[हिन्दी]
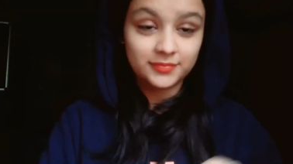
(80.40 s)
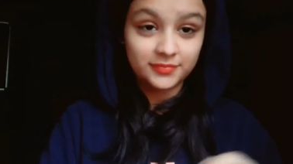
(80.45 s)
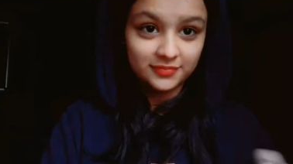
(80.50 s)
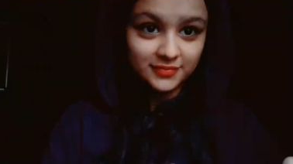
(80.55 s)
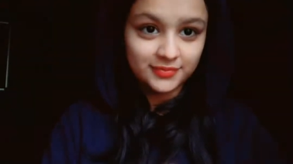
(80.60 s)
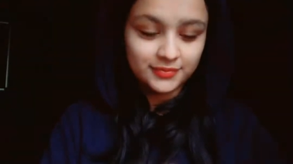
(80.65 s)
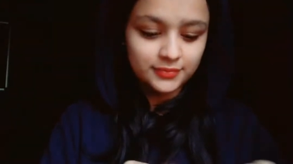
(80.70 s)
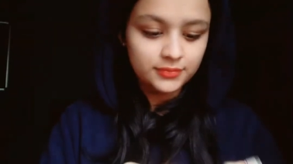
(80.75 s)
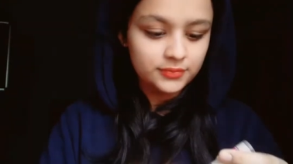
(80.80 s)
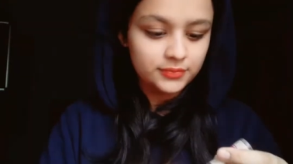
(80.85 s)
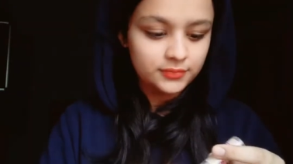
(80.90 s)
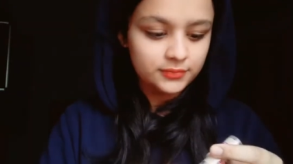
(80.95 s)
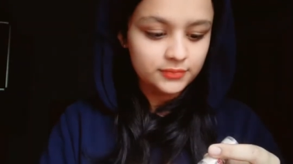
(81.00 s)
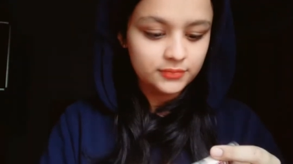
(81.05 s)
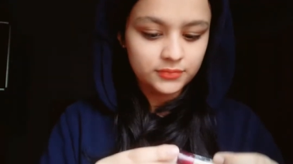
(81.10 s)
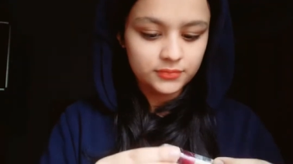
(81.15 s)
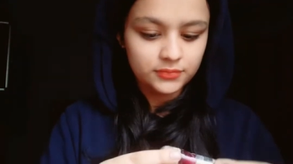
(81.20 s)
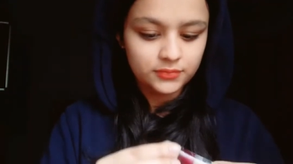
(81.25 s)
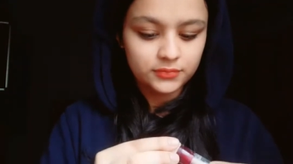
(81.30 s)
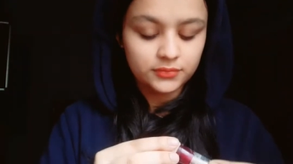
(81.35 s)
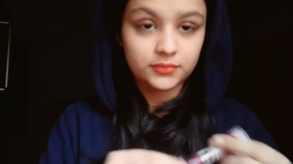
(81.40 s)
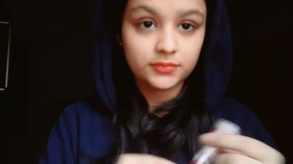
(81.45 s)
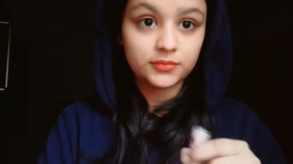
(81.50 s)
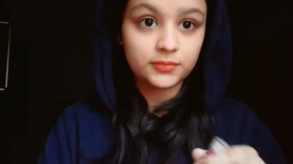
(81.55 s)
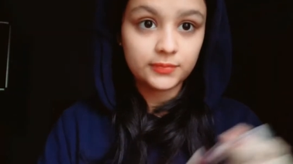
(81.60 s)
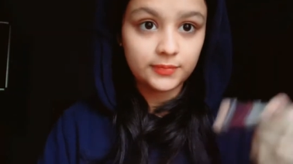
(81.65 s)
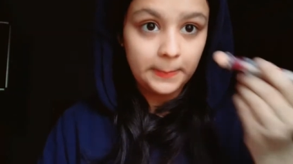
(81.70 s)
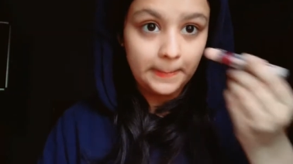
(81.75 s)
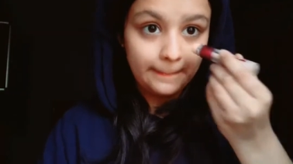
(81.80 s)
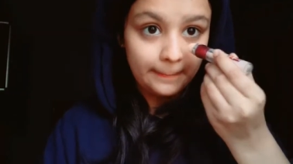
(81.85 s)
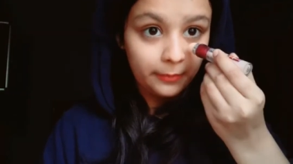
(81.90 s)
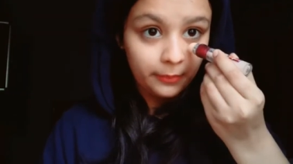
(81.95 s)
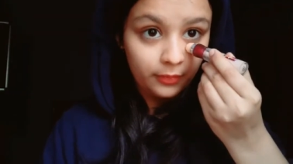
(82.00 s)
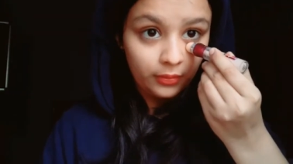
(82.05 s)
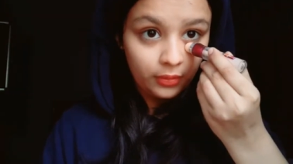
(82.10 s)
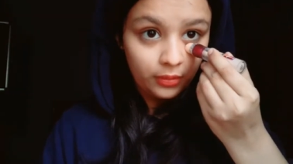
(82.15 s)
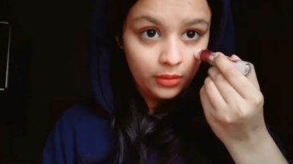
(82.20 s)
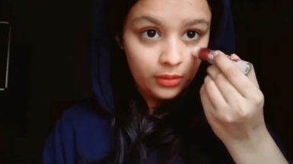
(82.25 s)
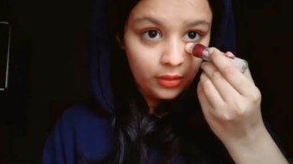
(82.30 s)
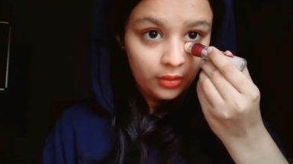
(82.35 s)
क्योंकि मैं
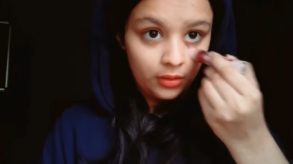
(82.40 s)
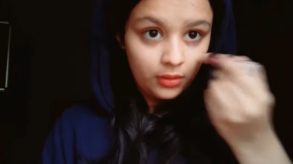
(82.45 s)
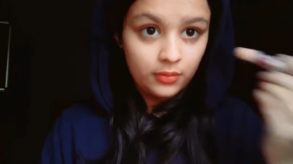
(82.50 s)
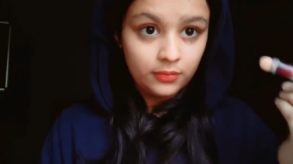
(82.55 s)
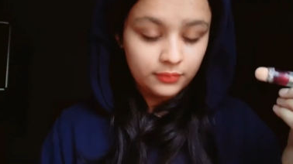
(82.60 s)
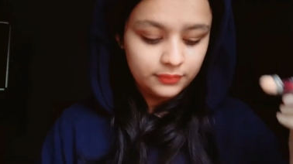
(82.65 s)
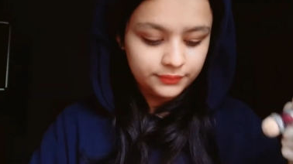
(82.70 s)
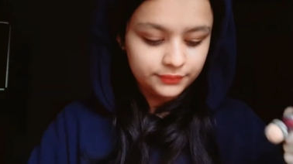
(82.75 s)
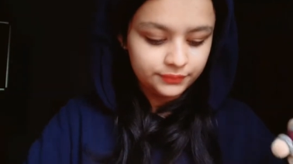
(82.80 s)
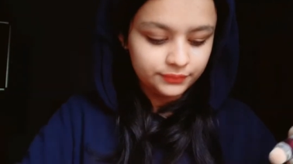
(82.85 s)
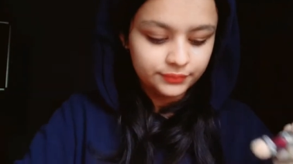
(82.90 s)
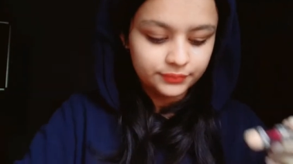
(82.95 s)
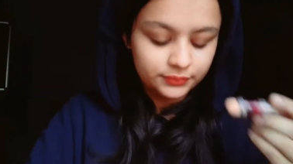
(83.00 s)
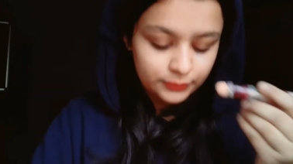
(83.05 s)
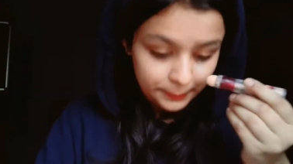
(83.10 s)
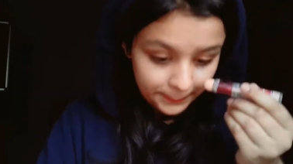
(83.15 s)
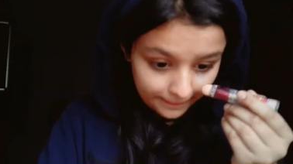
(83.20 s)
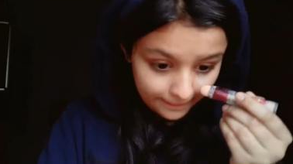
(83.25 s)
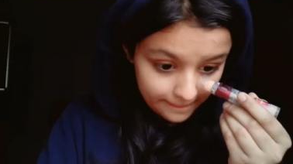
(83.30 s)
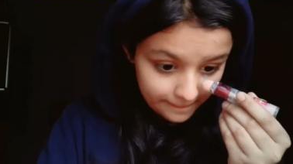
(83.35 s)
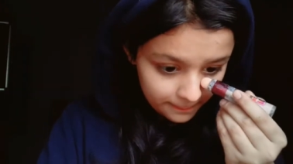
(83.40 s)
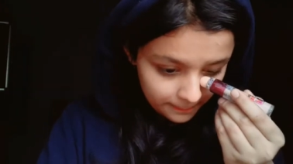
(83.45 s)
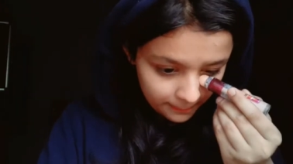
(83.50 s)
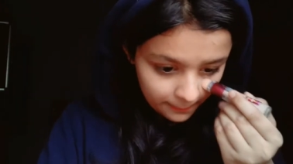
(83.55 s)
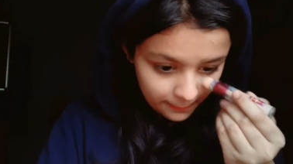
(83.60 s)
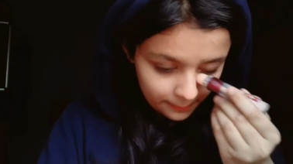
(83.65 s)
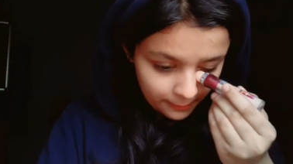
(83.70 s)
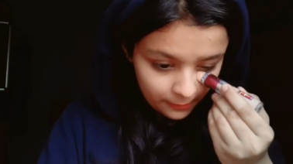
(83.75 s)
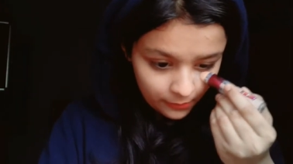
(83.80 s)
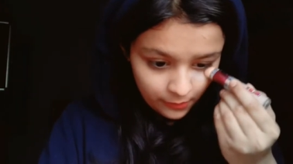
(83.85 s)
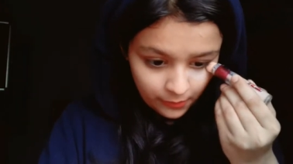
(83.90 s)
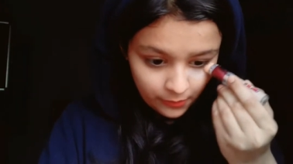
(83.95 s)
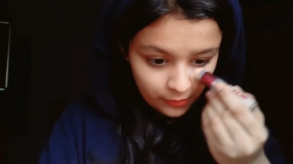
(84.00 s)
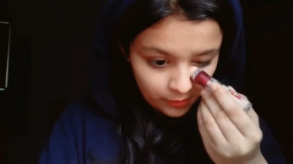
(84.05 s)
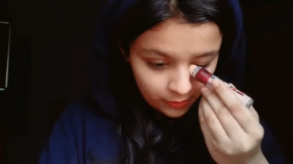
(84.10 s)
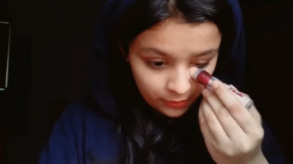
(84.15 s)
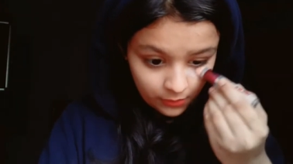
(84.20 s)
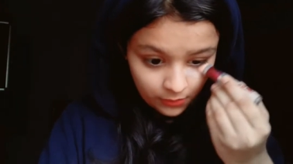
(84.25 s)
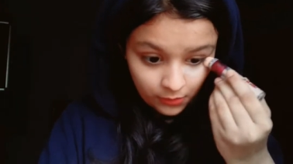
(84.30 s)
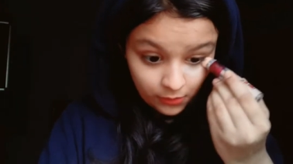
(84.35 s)
तीन बजे रात को
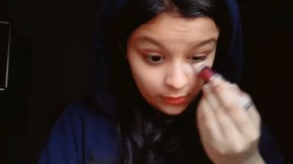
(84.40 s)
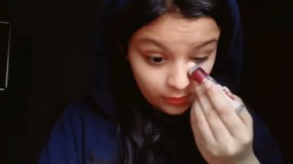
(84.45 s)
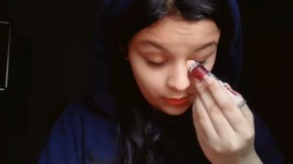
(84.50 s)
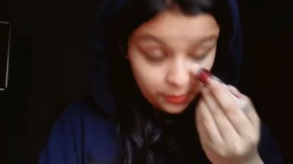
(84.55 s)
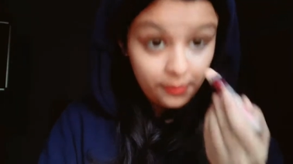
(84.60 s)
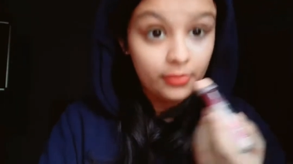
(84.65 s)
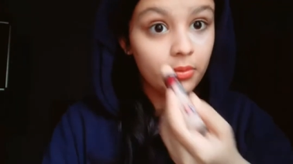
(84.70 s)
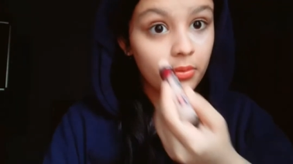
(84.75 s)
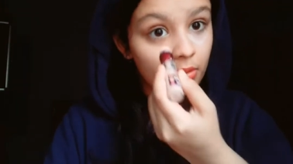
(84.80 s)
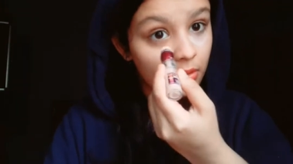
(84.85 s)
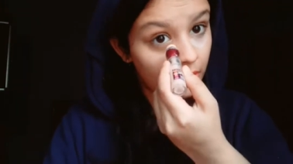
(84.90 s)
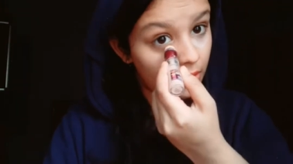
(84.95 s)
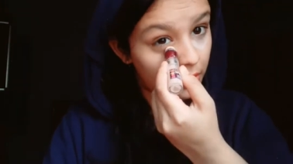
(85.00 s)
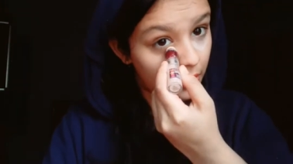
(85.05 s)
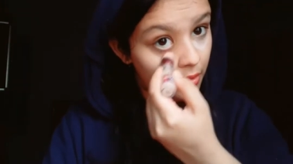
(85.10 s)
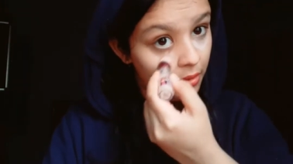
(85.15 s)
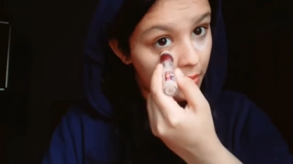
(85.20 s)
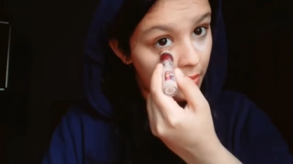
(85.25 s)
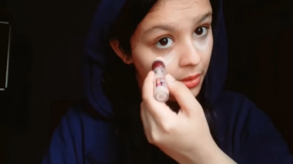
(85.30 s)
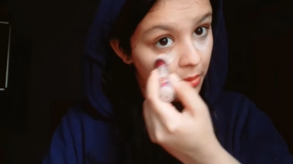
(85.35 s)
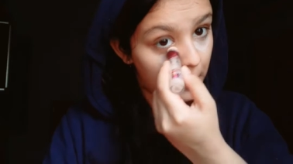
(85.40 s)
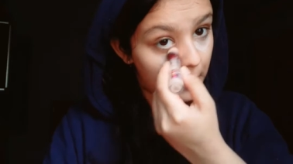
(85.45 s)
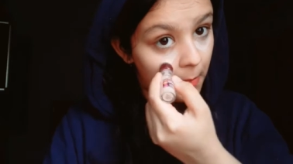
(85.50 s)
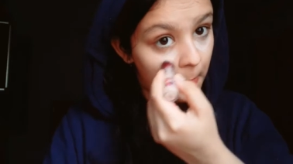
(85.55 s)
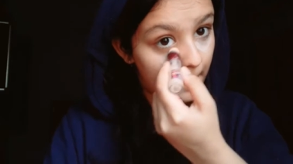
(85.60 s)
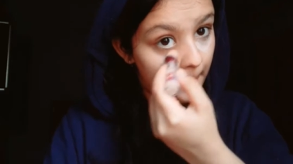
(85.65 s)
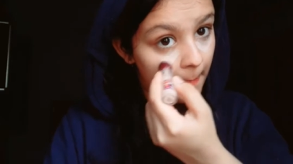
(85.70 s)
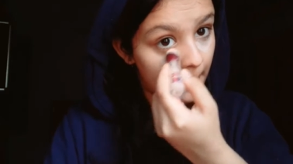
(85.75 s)
एक्चुअली ये वीडियो एडिट कर रही हूँ इसलिए